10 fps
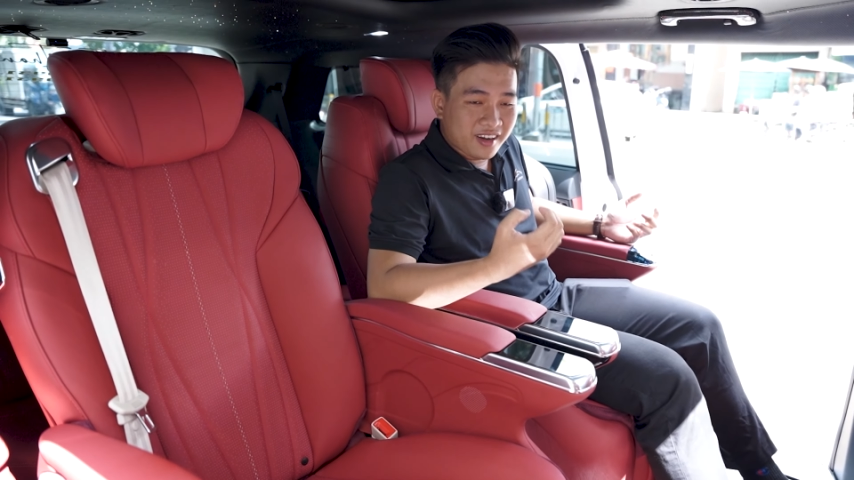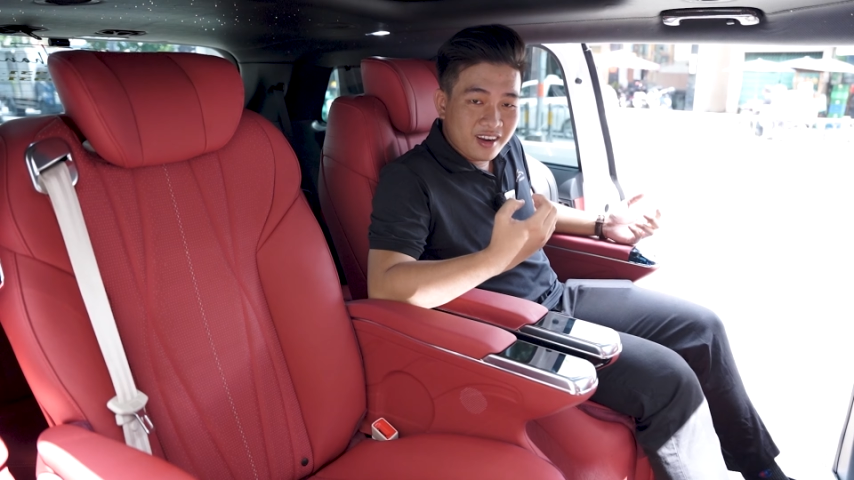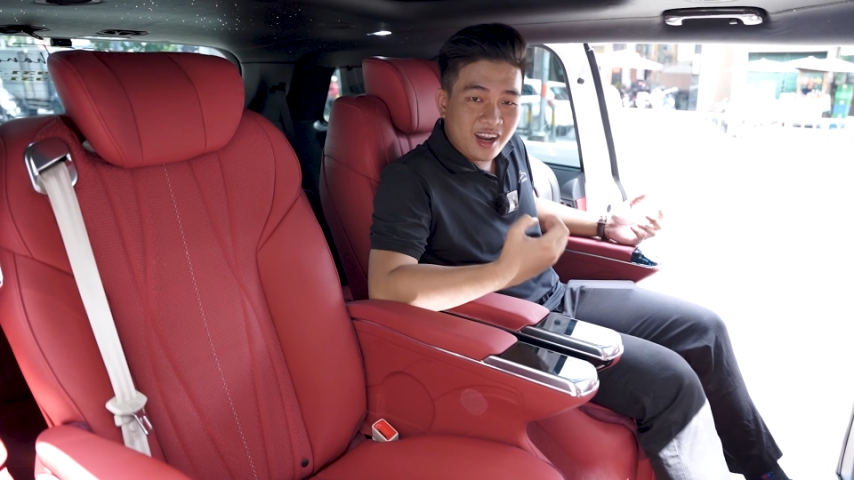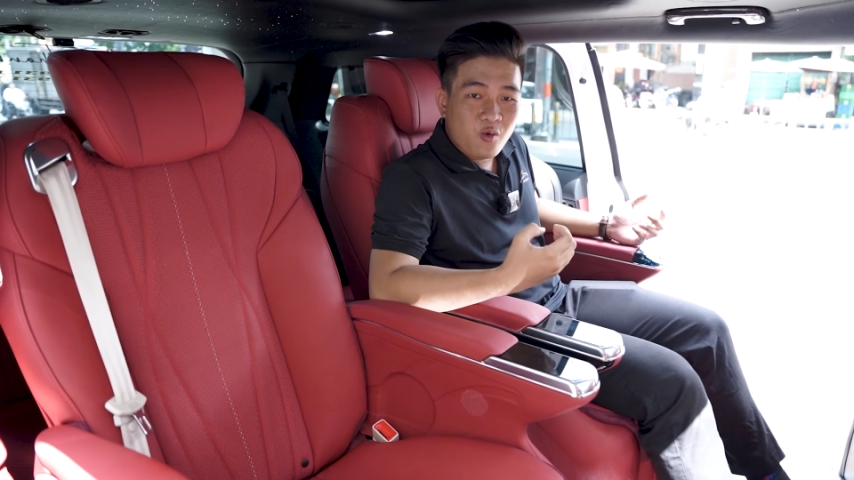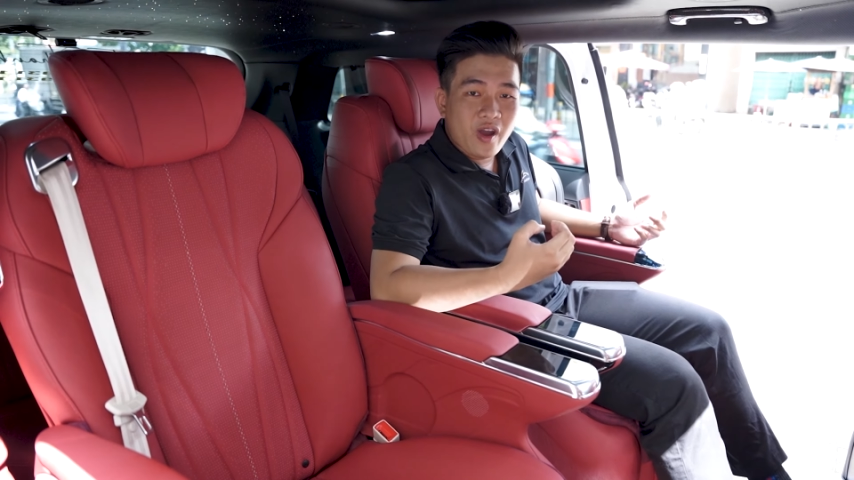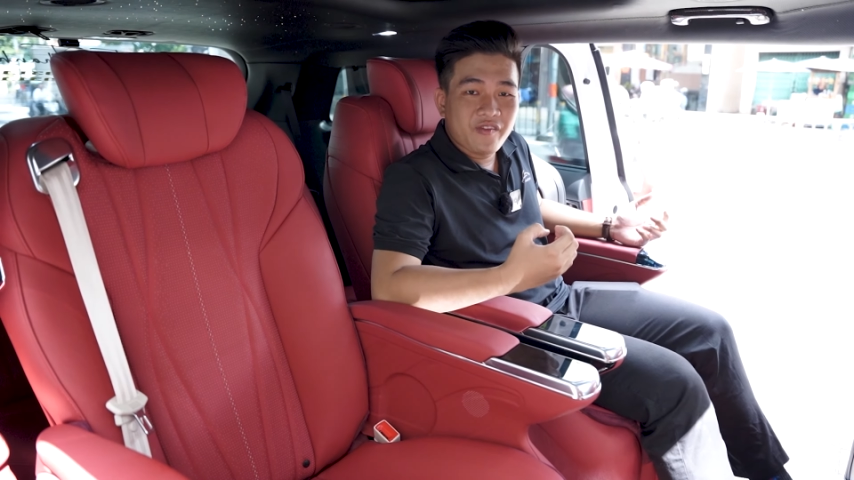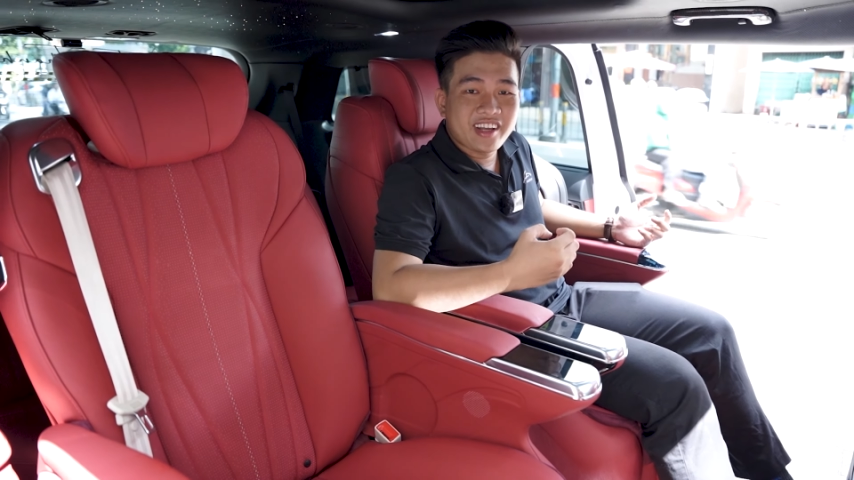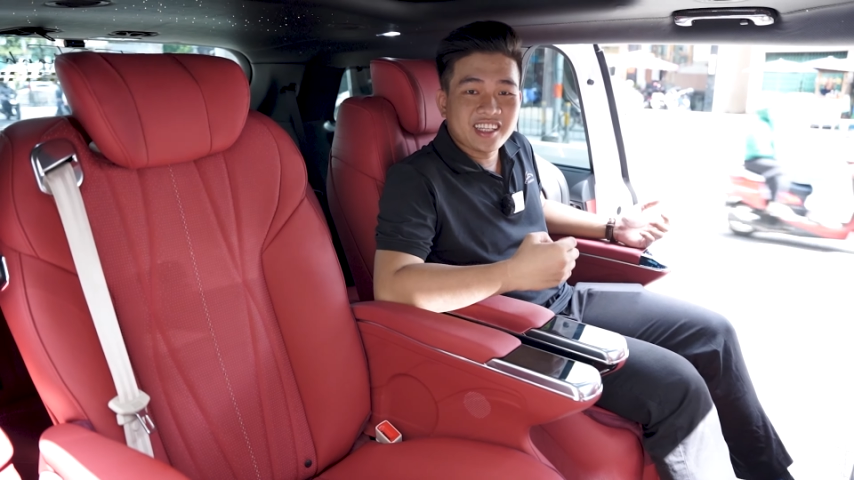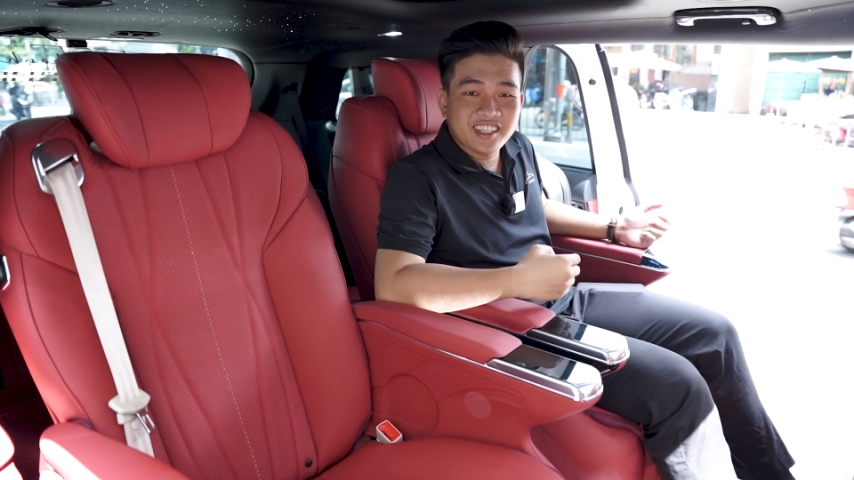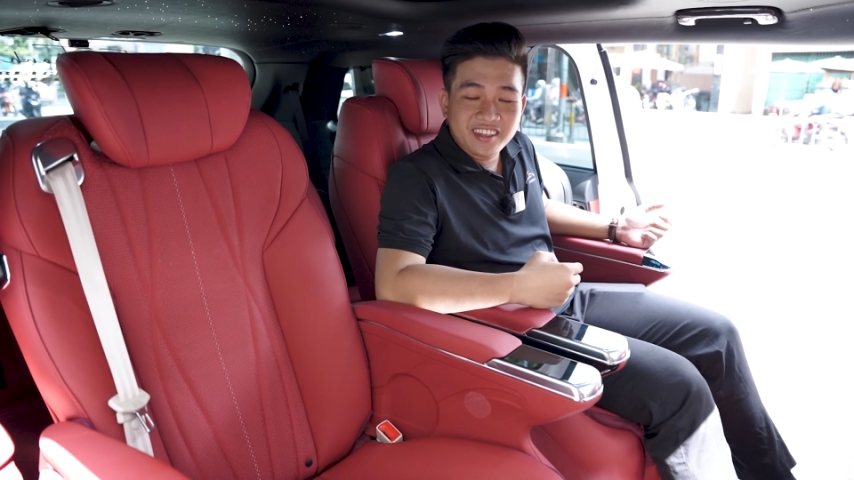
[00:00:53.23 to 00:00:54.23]
rất là quen với
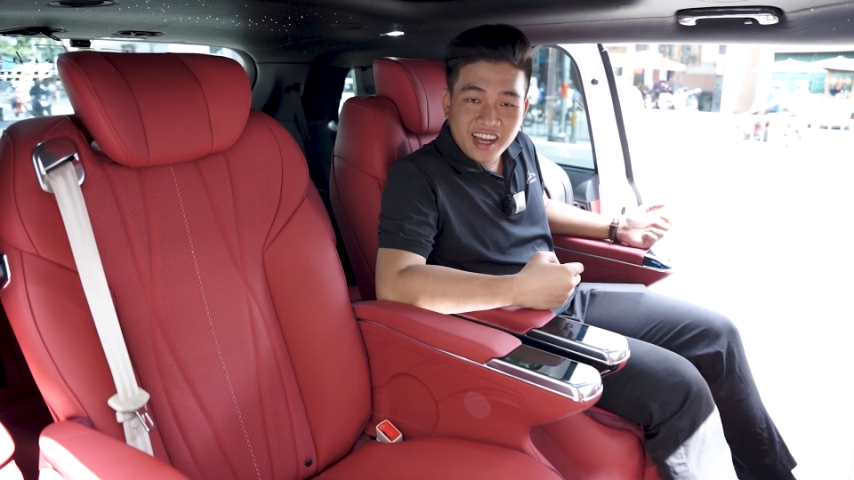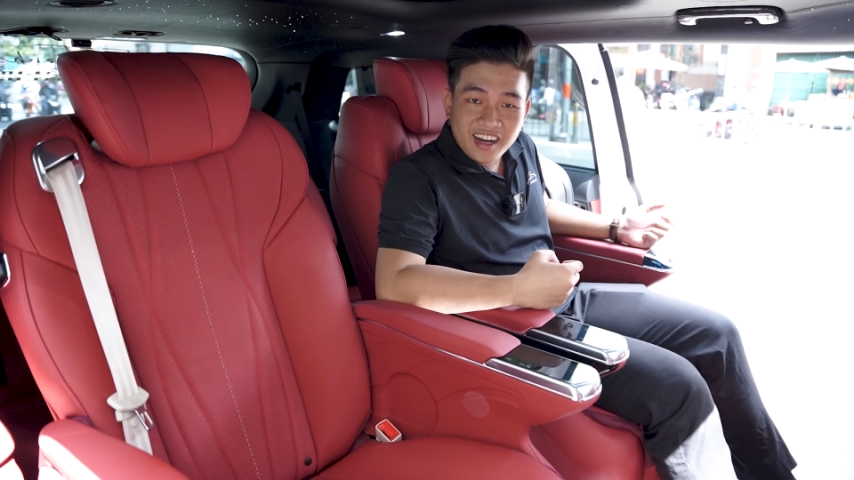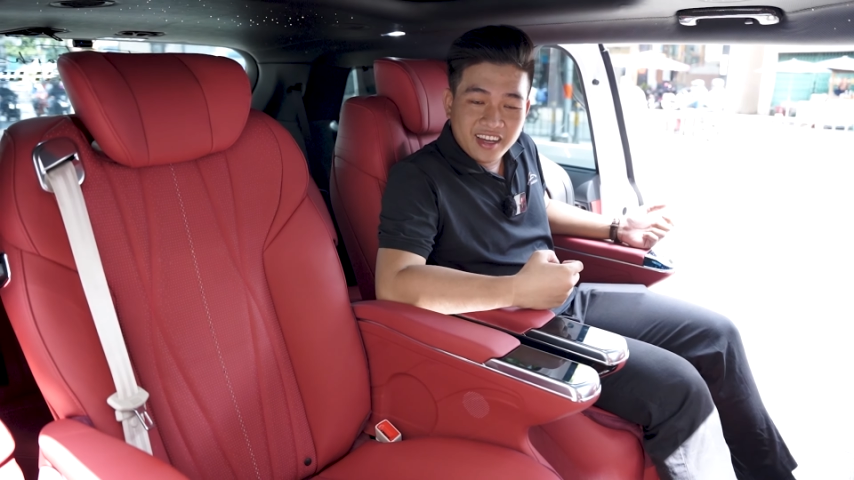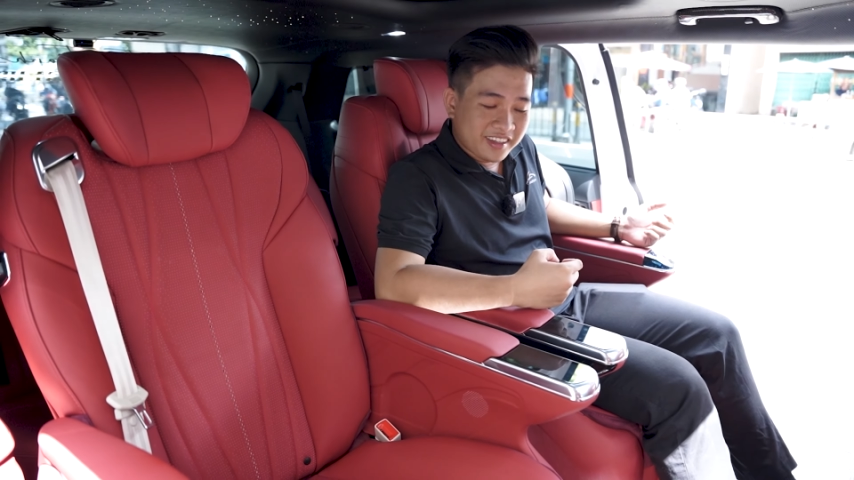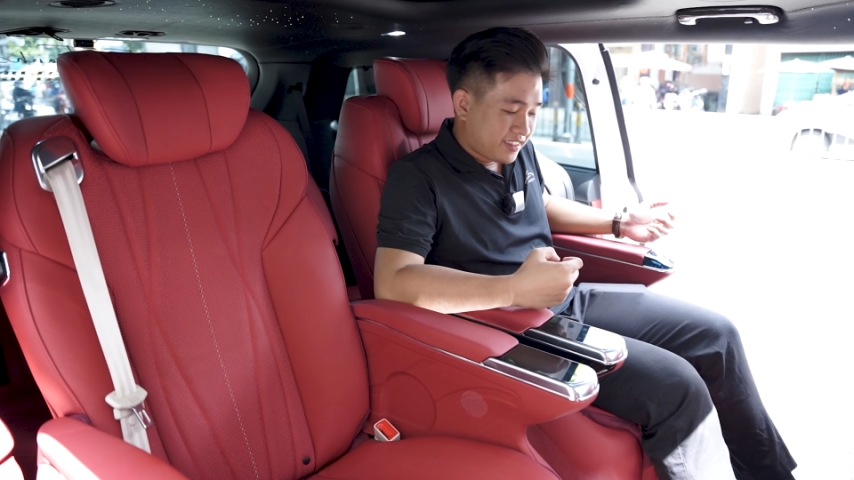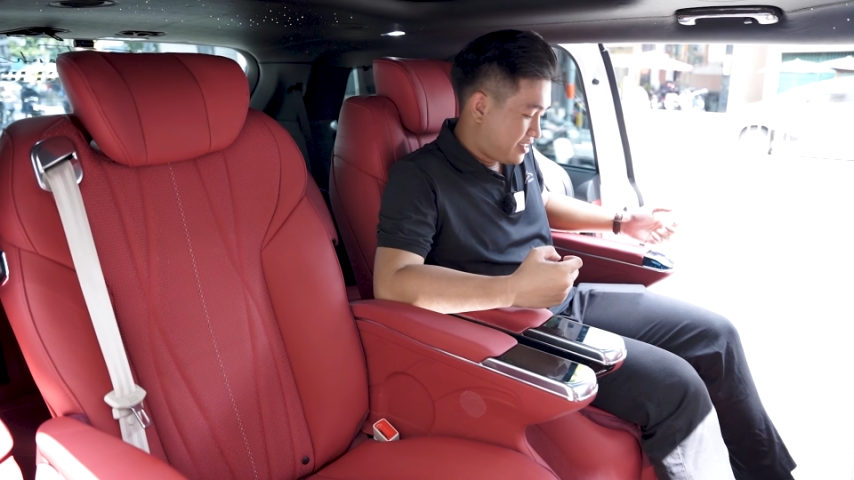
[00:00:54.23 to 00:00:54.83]
các chức năng này.